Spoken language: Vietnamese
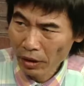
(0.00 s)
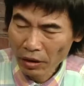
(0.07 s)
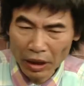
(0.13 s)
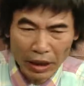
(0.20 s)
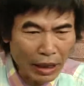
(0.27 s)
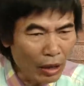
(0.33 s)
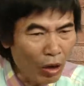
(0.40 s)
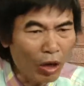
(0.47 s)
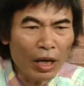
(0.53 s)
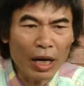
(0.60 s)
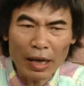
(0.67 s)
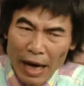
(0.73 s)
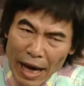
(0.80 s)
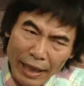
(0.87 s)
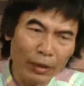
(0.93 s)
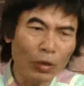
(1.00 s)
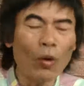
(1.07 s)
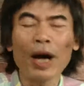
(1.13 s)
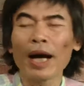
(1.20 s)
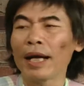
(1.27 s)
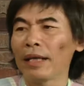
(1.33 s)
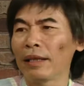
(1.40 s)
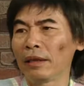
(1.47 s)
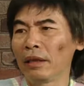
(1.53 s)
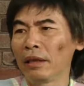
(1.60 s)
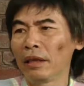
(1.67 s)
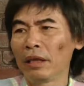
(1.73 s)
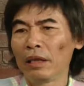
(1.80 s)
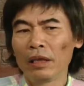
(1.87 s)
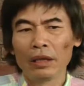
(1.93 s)
thì cái đó là đại họa
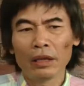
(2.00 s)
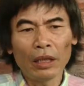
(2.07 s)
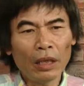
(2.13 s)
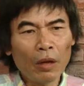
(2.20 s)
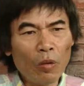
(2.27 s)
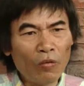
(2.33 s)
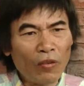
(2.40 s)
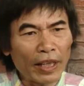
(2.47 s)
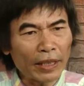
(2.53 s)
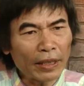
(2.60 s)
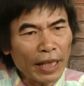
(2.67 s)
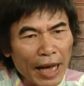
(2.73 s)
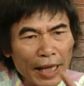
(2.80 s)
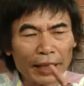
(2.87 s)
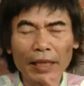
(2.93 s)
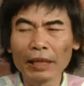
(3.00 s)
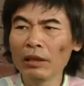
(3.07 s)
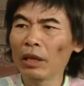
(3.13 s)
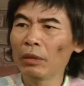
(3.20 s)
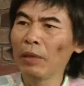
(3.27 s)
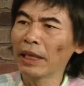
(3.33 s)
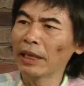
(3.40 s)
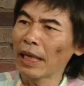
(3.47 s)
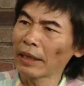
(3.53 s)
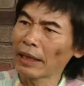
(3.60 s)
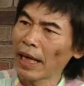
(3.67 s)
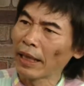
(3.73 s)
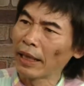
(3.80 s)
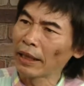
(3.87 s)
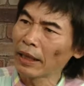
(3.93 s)
chứ không phải tại cái người bị sa
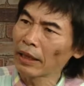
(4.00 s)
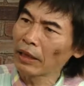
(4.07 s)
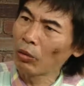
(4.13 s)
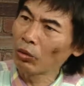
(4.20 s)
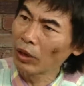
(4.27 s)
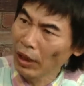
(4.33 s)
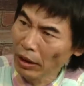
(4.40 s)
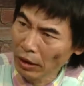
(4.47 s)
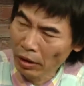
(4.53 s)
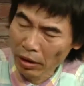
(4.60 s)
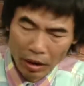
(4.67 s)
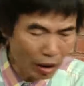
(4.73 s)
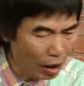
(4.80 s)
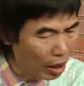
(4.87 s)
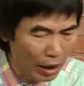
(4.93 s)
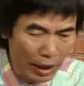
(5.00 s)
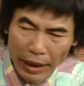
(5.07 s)
thải người ta xấu tính đừng